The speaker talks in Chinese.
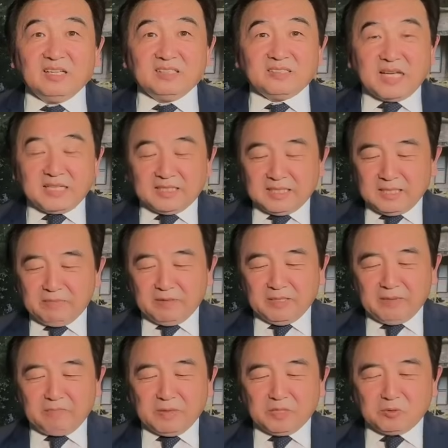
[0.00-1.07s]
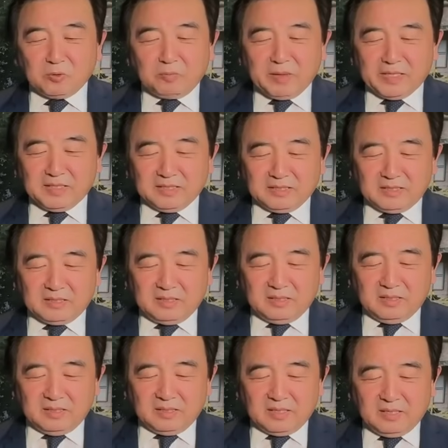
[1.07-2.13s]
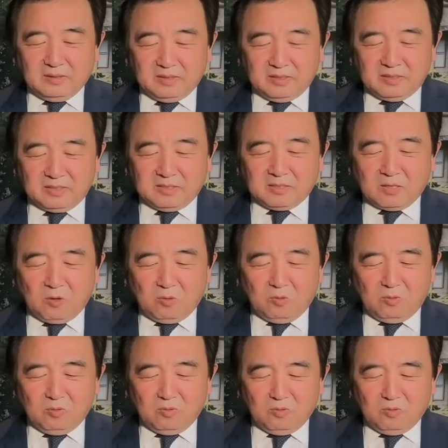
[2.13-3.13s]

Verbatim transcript: 在基本的背书背景的之后，